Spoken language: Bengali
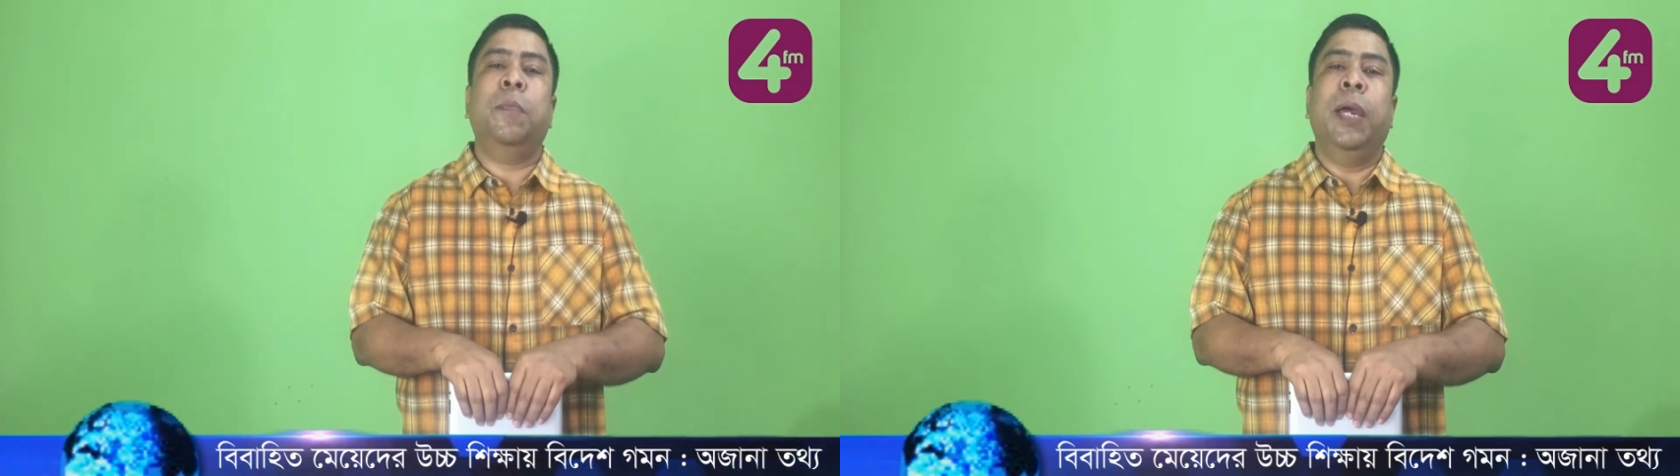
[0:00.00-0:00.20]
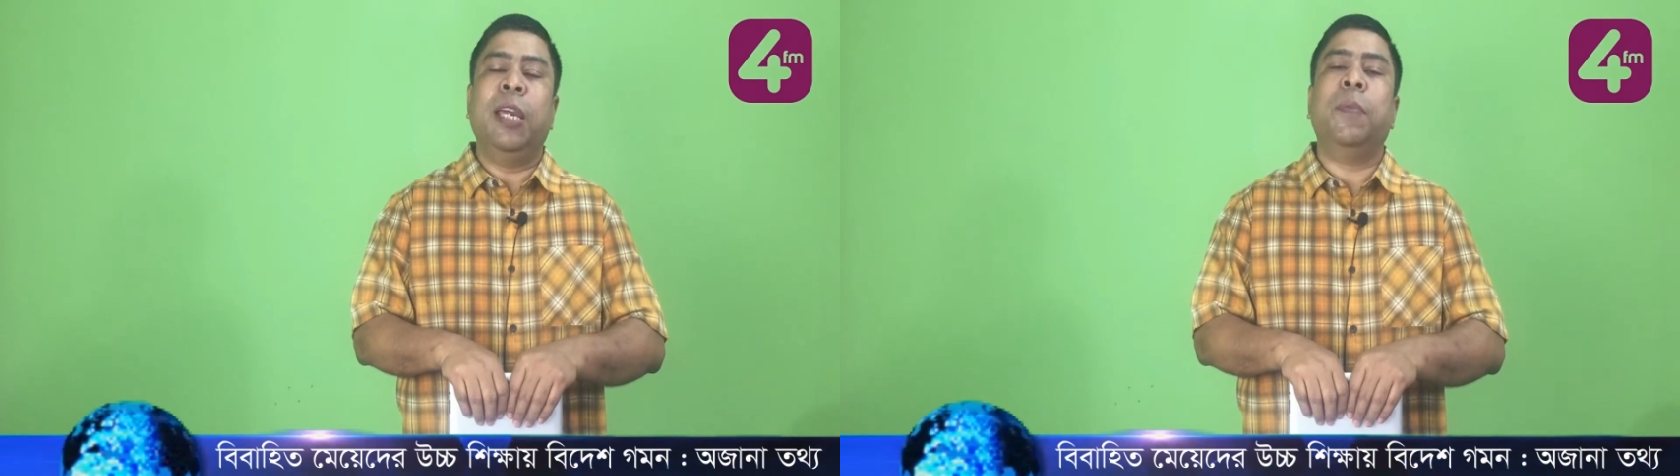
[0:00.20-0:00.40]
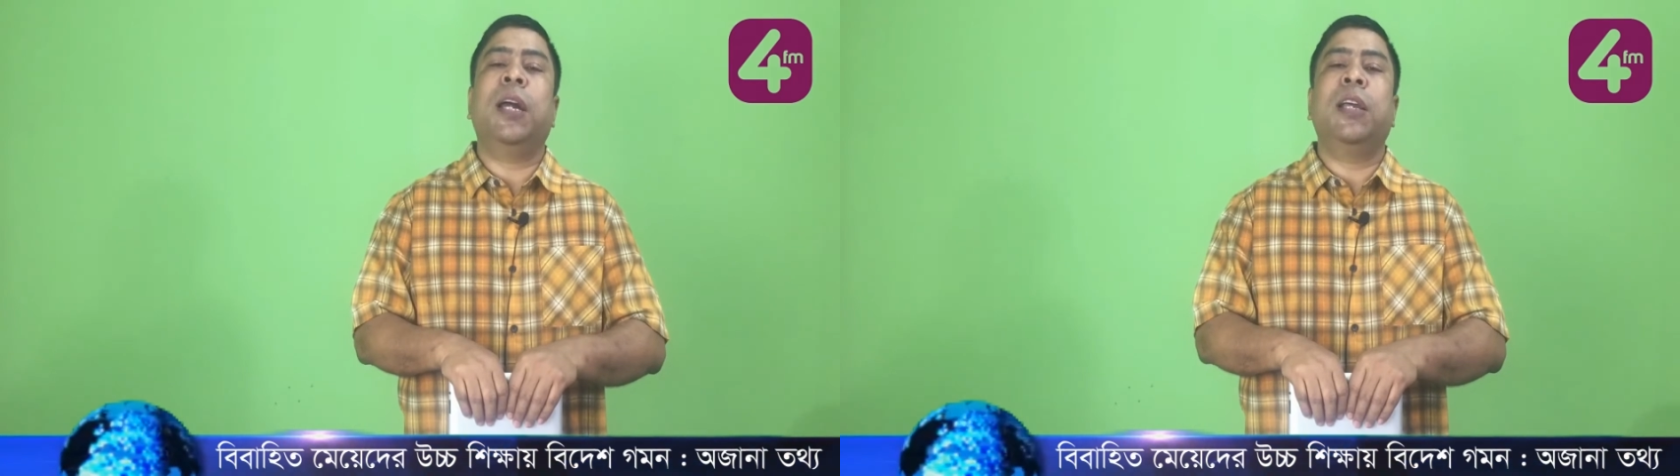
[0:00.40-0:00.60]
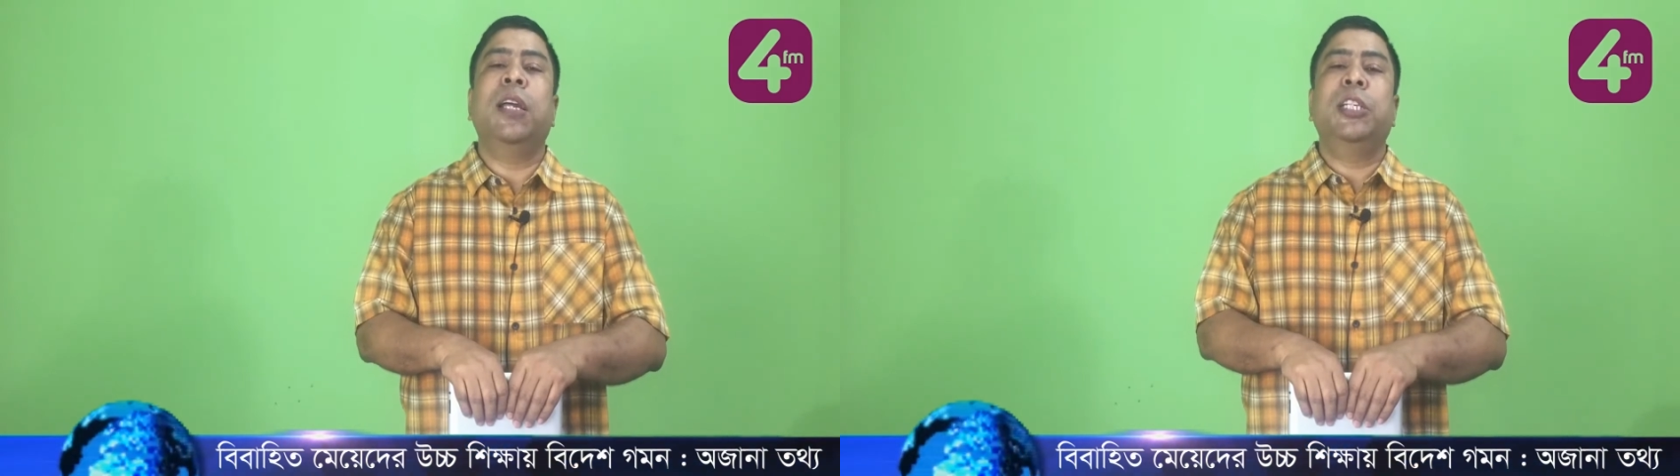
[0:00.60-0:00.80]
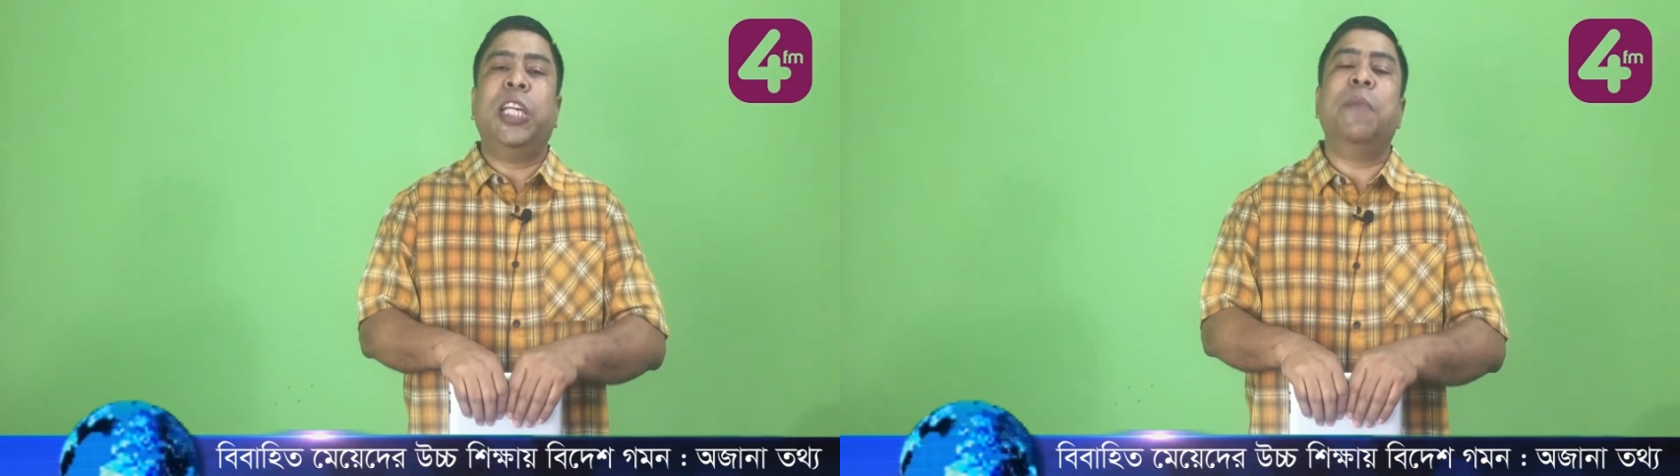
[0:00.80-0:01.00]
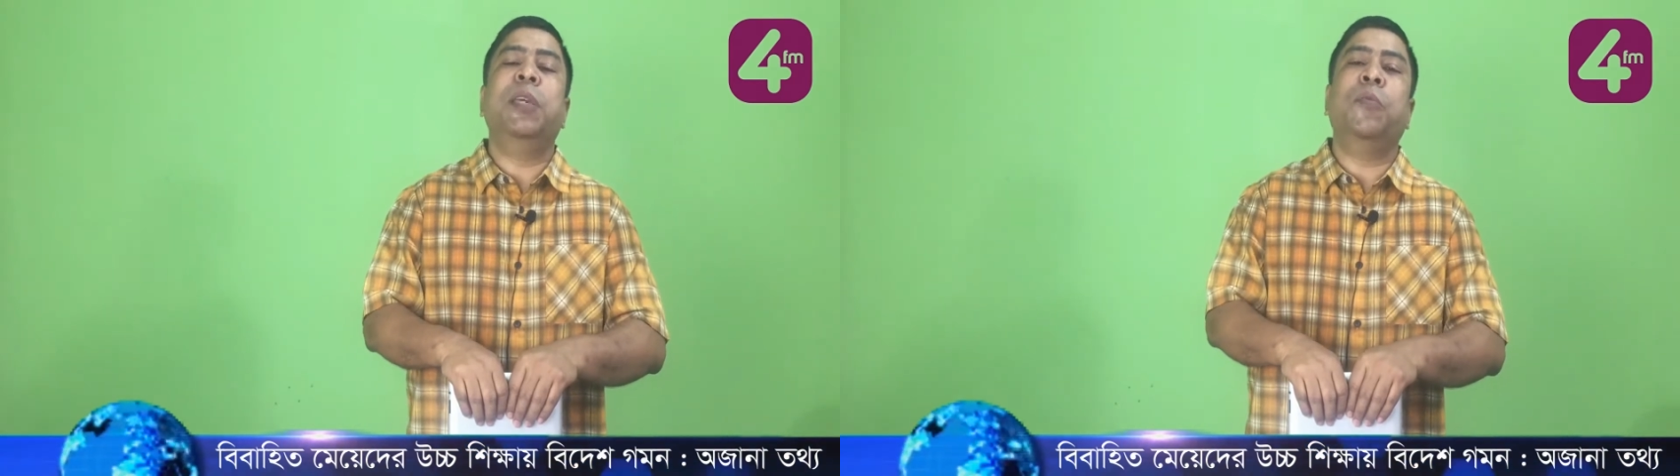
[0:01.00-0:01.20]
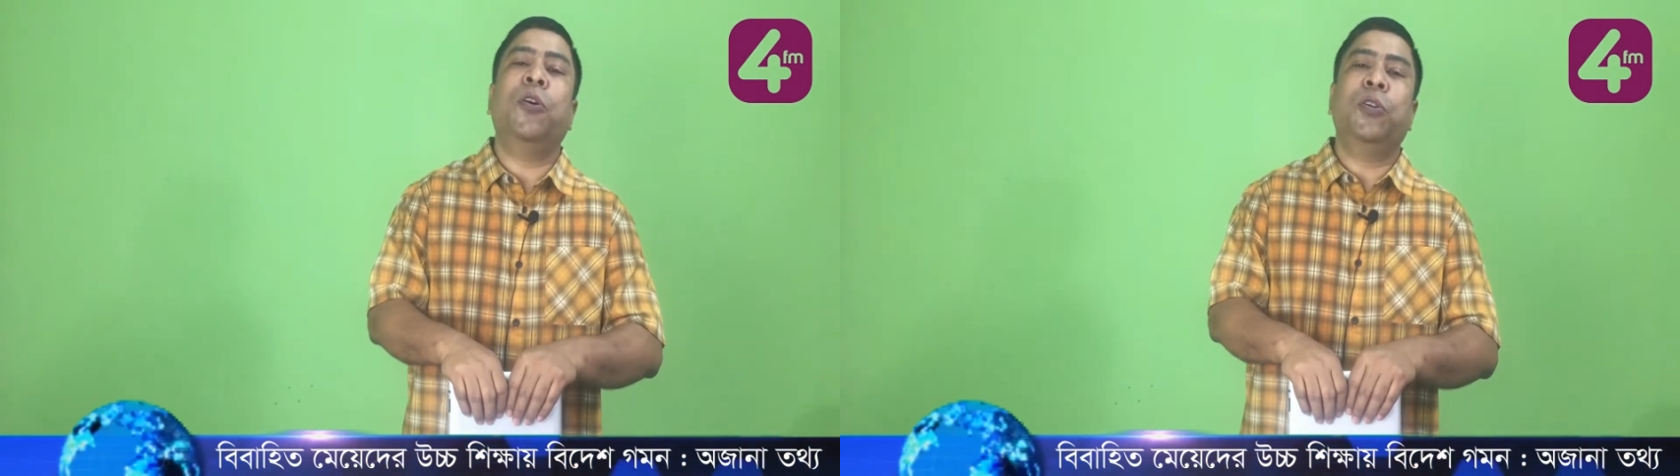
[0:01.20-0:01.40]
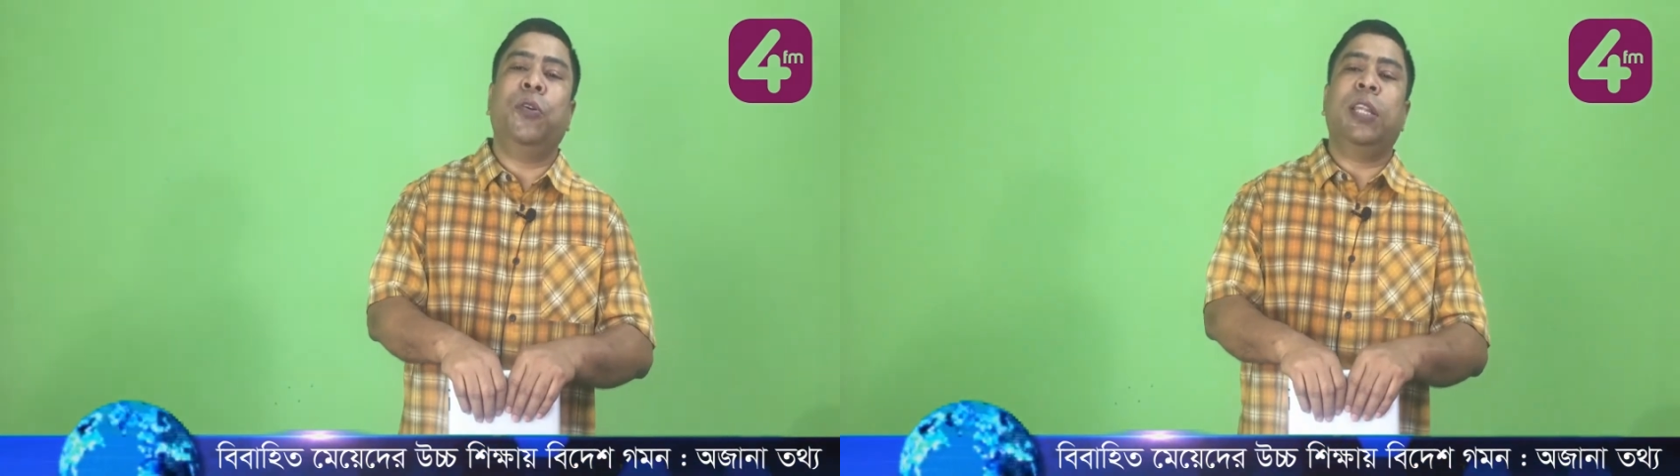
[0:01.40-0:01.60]
ব্যয়ভার স্বামী
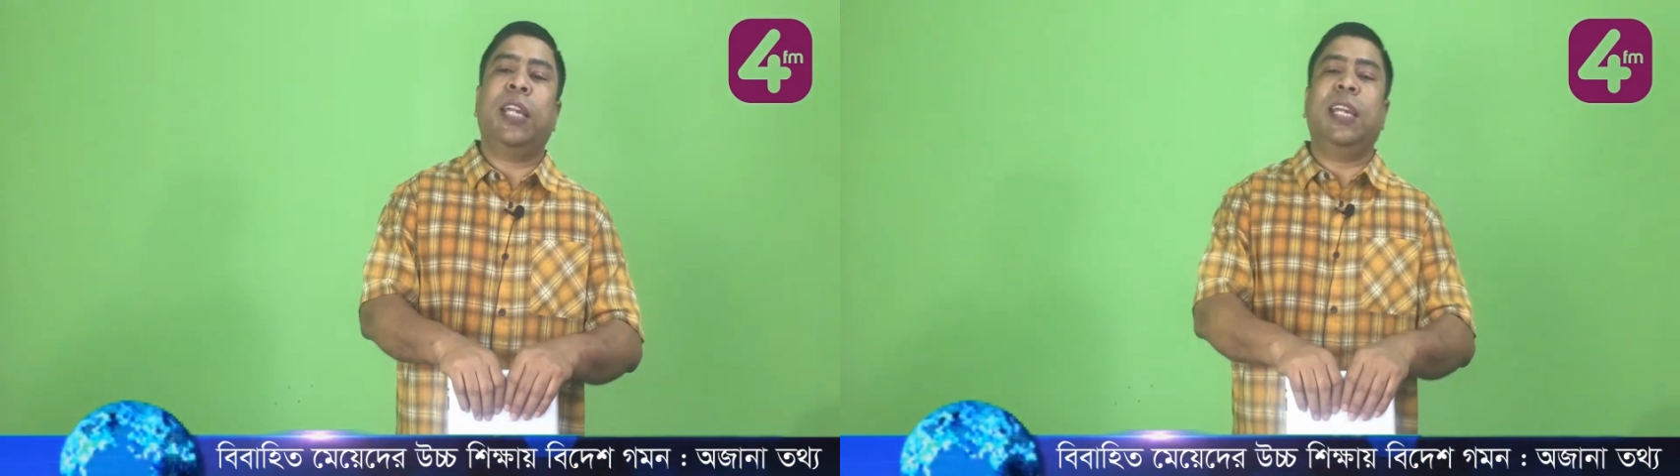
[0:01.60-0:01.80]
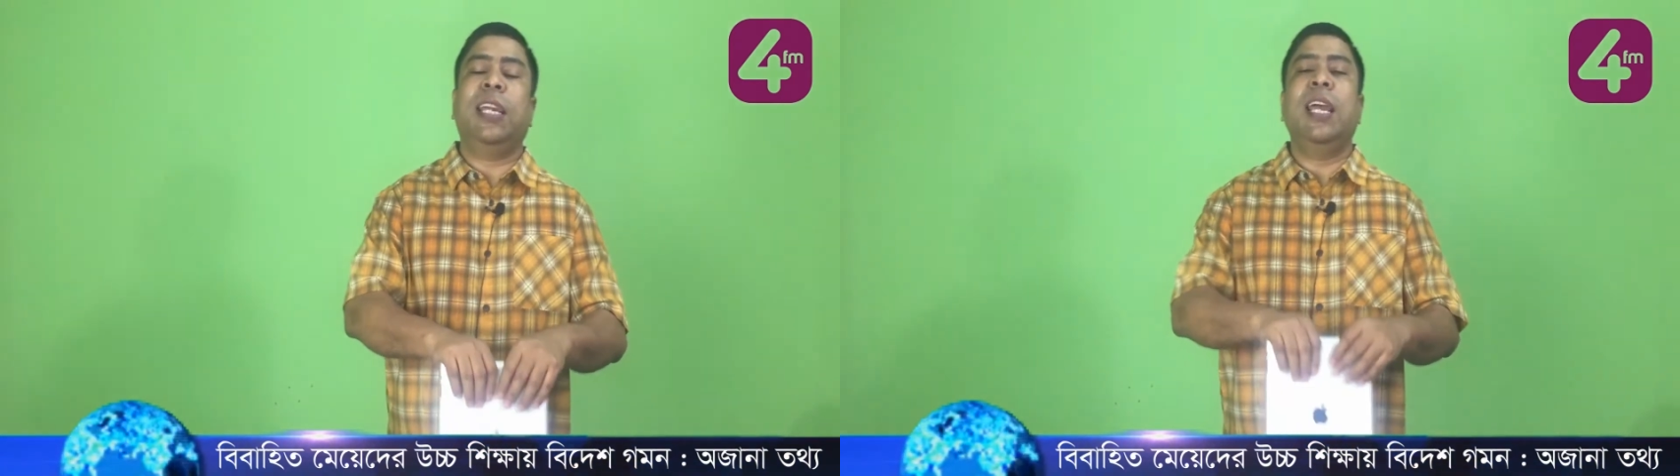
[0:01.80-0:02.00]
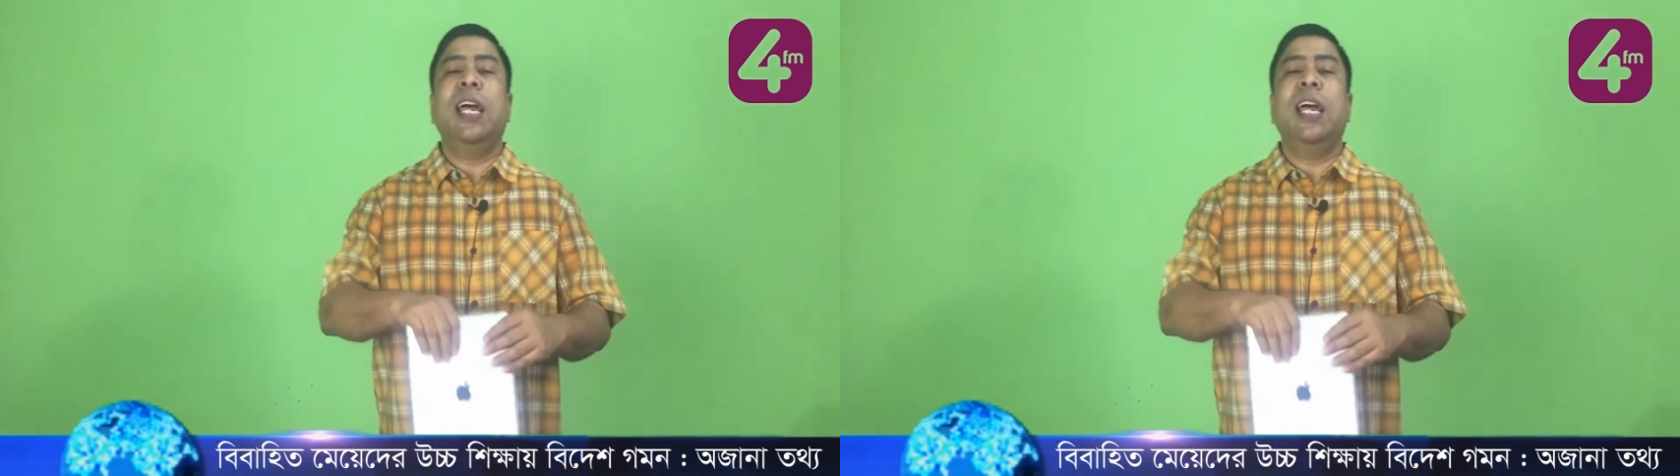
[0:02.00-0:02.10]
বহন করে থাকে